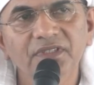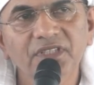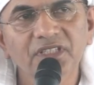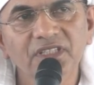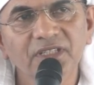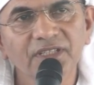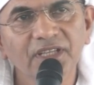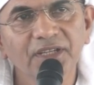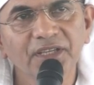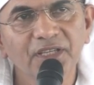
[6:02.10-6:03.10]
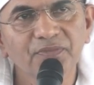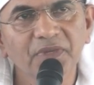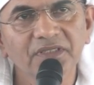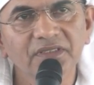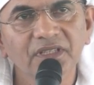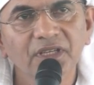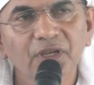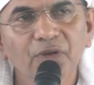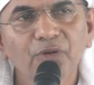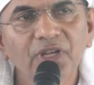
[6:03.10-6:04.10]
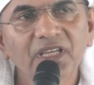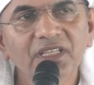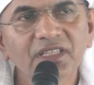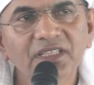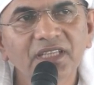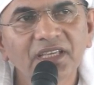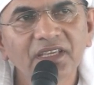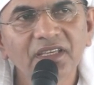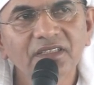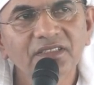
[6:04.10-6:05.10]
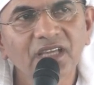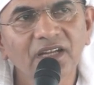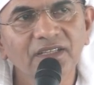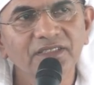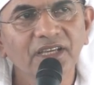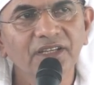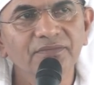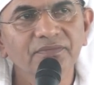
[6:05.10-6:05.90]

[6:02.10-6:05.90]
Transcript: सतसठ हजार के आसपास होने कितने चाहिए साठ हजार